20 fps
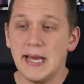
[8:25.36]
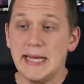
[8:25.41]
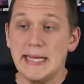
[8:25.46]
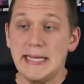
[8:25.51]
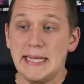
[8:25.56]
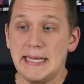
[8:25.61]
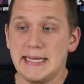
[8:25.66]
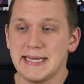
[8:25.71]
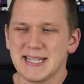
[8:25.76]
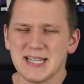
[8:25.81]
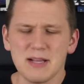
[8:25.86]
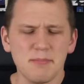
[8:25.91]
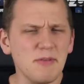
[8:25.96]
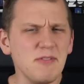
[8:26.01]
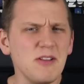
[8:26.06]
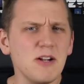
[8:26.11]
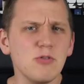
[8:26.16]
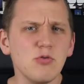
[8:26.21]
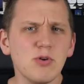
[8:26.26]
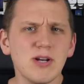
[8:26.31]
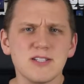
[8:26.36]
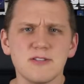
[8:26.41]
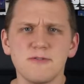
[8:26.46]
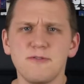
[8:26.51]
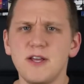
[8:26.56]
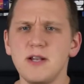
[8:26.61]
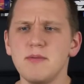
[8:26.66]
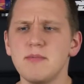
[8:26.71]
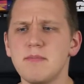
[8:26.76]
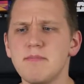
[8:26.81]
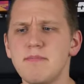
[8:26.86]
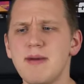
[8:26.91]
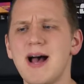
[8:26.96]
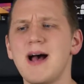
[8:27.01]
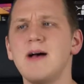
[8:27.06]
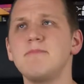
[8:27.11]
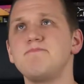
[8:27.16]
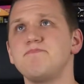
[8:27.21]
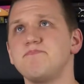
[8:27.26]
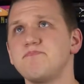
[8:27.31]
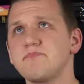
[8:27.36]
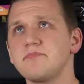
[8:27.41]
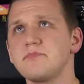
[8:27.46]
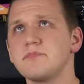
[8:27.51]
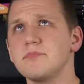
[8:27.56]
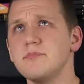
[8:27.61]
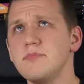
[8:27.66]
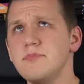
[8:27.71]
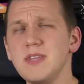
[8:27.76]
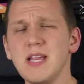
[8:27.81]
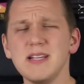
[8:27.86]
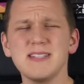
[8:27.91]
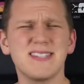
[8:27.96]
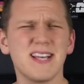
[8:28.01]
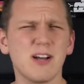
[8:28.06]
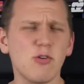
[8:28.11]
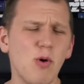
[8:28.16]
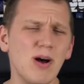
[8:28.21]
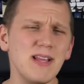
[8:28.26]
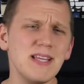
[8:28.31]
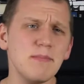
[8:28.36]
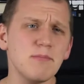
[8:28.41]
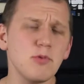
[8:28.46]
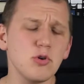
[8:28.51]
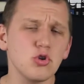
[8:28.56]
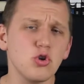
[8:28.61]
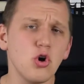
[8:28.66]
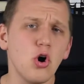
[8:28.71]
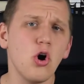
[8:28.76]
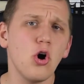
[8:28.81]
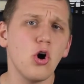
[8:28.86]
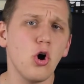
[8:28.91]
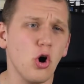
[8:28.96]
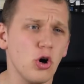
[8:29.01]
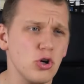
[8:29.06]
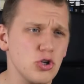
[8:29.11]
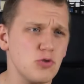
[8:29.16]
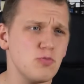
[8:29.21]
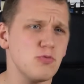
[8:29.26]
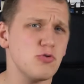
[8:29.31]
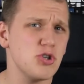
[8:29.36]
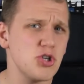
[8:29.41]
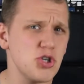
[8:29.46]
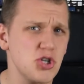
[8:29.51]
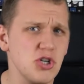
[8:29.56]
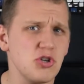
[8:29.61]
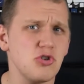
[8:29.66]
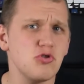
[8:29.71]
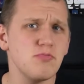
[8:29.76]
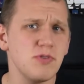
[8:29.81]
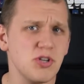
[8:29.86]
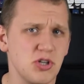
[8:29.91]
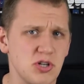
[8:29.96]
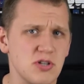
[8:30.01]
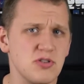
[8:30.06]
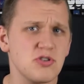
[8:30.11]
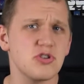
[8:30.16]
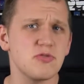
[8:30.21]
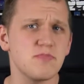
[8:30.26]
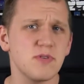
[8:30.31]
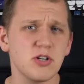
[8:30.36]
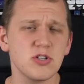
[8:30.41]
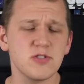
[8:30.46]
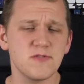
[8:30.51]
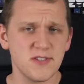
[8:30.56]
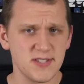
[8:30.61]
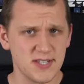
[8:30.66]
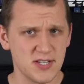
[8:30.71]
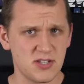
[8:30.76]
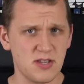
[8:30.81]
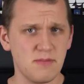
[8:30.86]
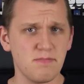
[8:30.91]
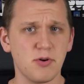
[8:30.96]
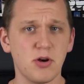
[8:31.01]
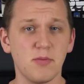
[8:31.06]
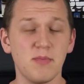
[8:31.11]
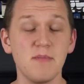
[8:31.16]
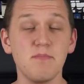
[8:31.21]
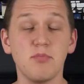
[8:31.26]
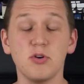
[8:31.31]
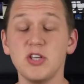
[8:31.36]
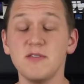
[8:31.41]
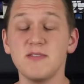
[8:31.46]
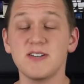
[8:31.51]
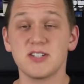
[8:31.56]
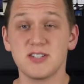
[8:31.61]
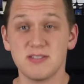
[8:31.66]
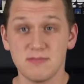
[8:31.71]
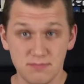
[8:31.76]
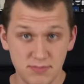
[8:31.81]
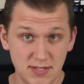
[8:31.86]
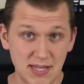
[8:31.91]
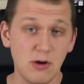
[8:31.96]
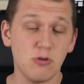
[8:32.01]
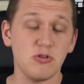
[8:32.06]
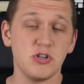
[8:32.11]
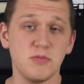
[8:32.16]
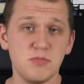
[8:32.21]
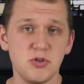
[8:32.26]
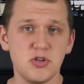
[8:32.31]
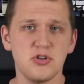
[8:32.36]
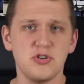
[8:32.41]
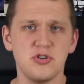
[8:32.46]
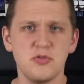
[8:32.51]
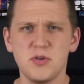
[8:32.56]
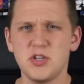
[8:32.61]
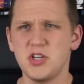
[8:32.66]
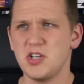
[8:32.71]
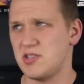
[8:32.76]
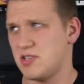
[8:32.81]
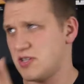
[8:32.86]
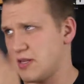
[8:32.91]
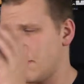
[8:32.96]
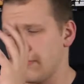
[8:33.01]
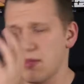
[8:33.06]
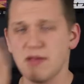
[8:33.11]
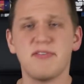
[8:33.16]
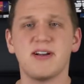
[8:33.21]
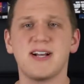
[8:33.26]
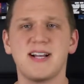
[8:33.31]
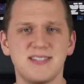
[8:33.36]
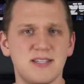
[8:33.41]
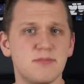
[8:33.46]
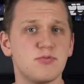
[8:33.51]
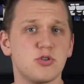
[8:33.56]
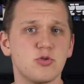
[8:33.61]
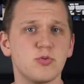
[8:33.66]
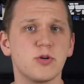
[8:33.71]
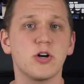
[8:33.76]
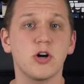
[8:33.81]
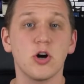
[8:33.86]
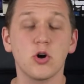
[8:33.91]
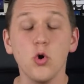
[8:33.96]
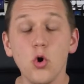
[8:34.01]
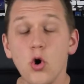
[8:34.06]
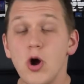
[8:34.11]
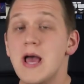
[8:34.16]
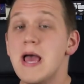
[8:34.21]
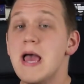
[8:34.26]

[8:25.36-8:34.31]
I tak naprawdę Lucasfilm ma zakładam do 8-10 miesięcy, żeby rozwiązać ten problem, ponieważ za 8-10 miesięcy, tam na wakacje przyszłego roku,